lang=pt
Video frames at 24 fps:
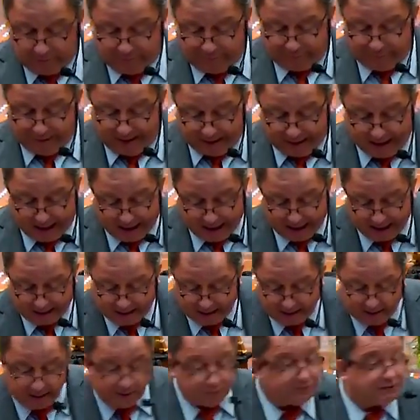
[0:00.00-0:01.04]
o falar
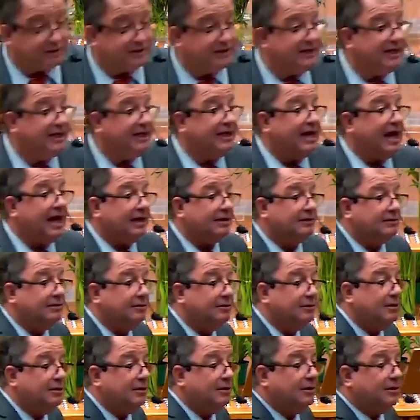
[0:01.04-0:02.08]
e o se irar?
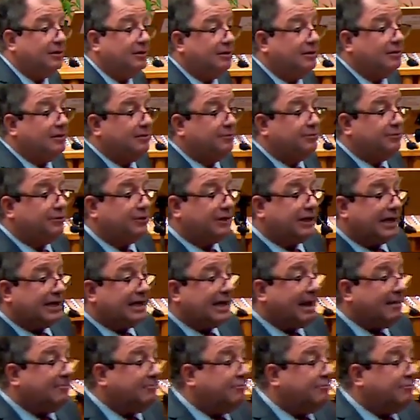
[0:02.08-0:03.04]
Porque na